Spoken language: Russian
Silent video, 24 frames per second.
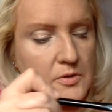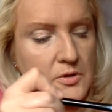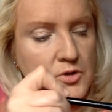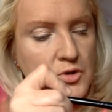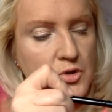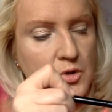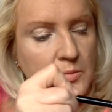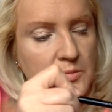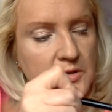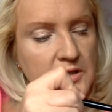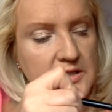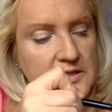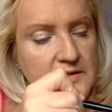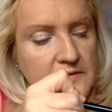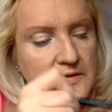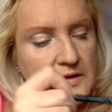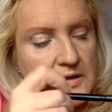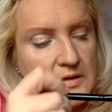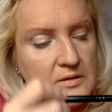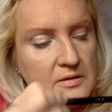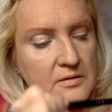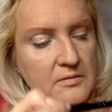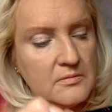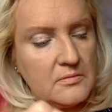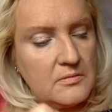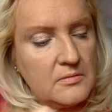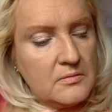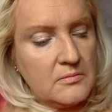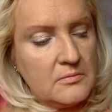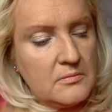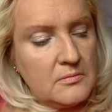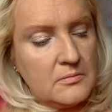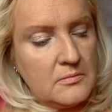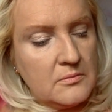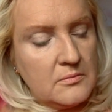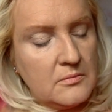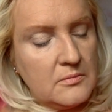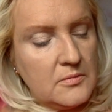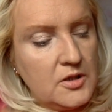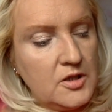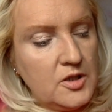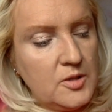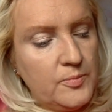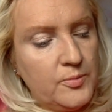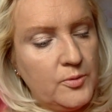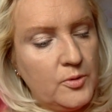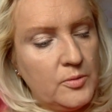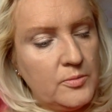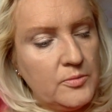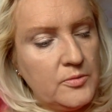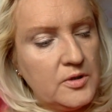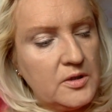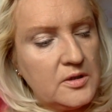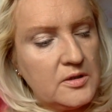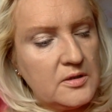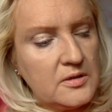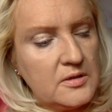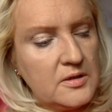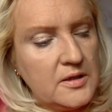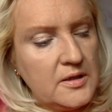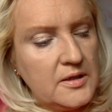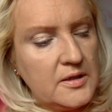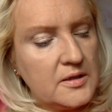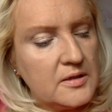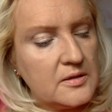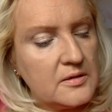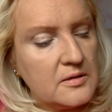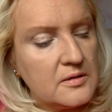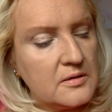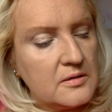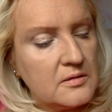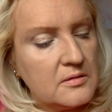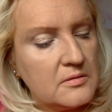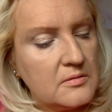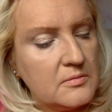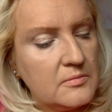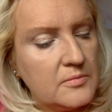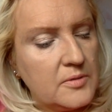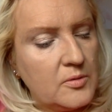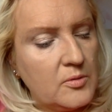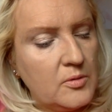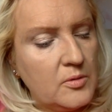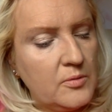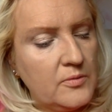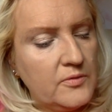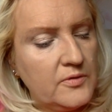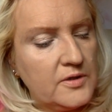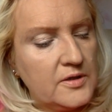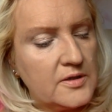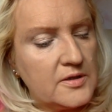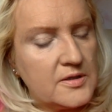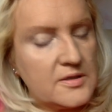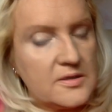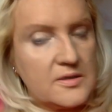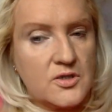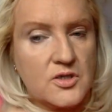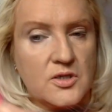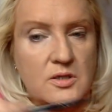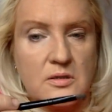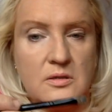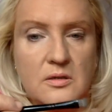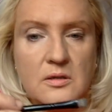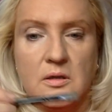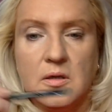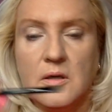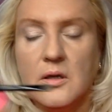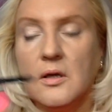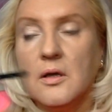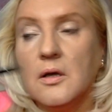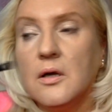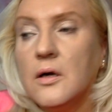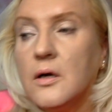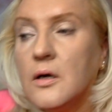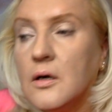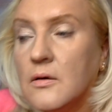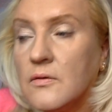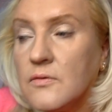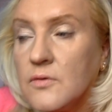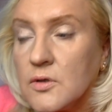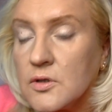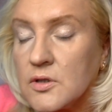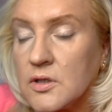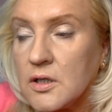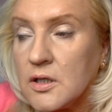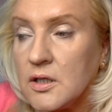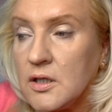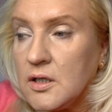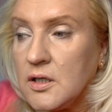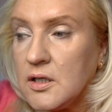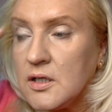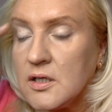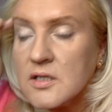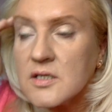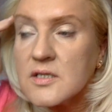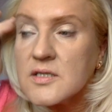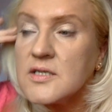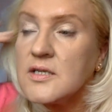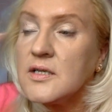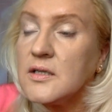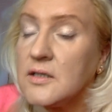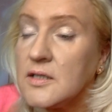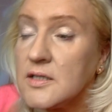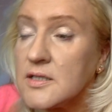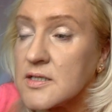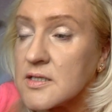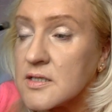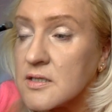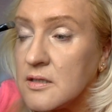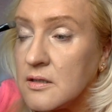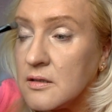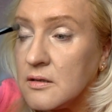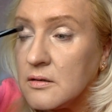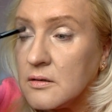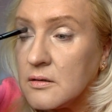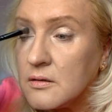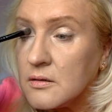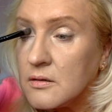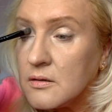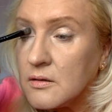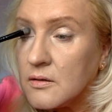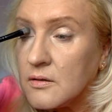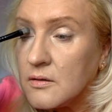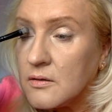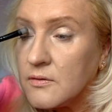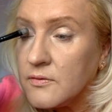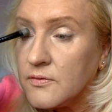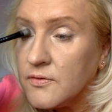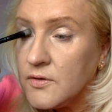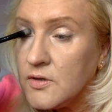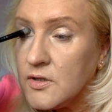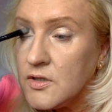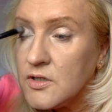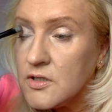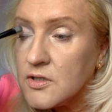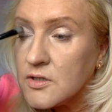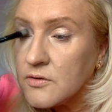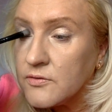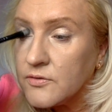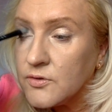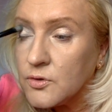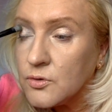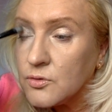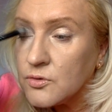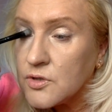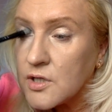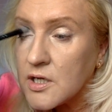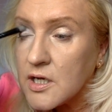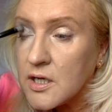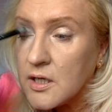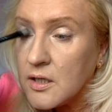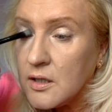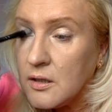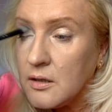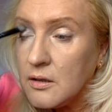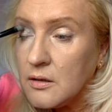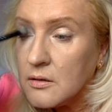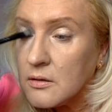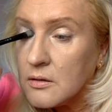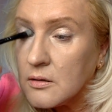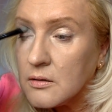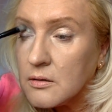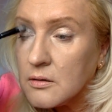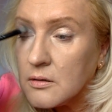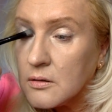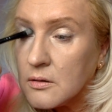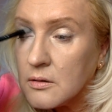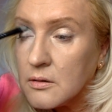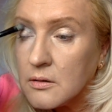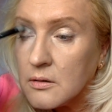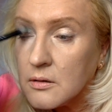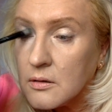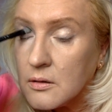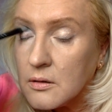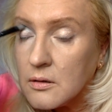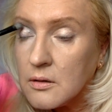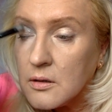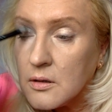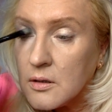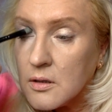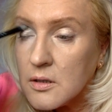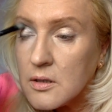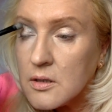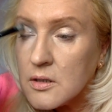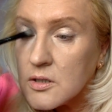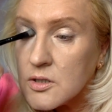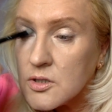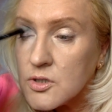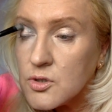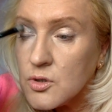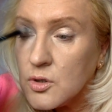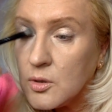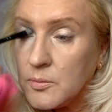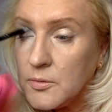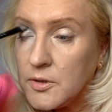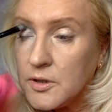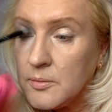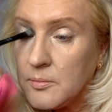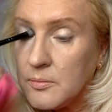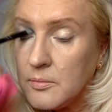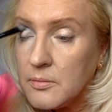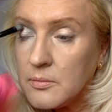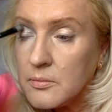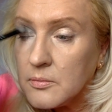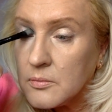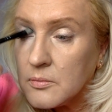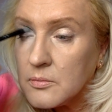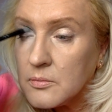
темный цвет. Я не помню, этот или этот. По-моему, вот это сначала. Вот. И делается вни- внутри темным.